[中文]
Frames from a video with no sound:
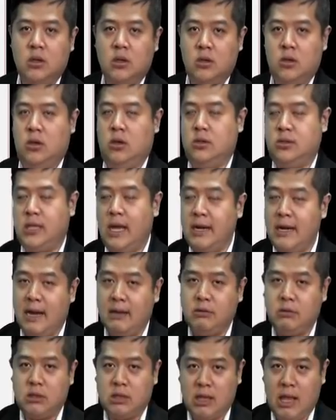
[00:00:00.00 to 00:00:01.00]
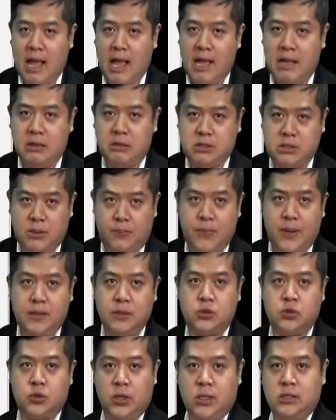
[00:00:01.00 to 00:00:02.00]
哦，当然它这
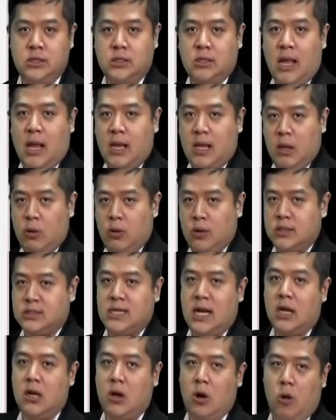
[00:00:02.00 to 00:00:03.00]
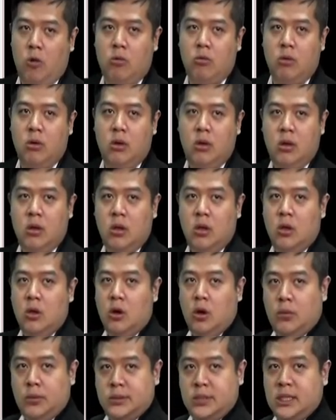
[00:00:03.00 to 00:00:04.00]
边随时它可以往上攻。
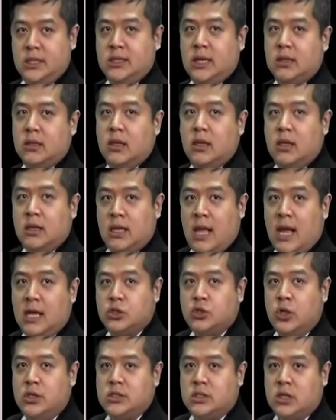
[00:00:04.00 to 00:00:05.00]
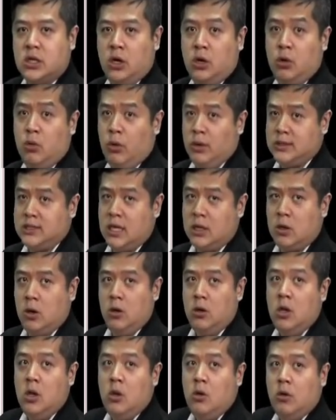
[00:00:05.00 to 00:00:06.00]
我们先讲它随时可往上
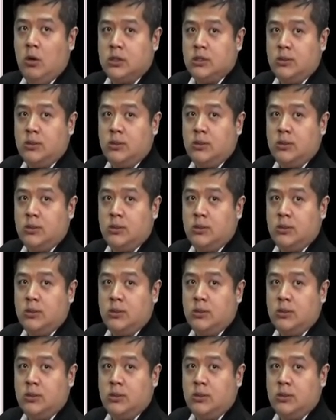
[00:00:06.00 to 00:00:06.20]
攻，往